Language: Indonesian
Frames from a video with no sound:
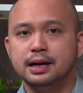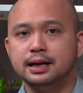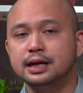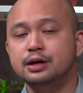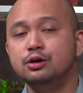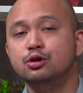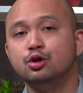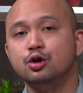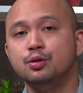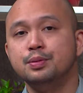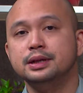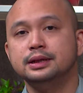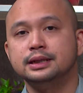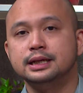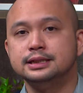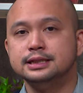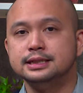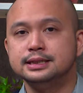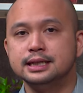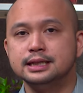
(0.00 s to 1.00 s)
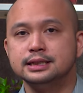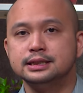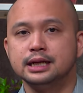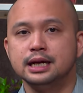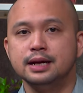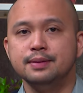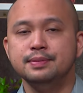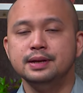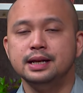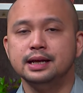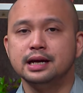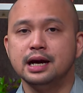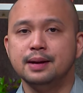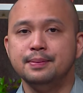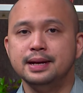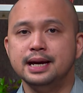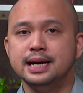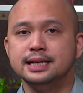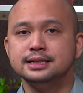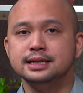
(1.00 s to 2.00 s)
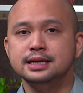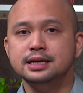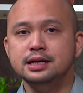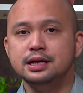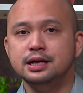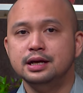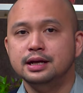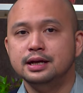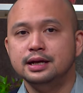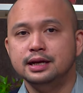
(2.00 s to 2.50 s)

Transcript: bahkan dokumentasi sastra milik HB Yasin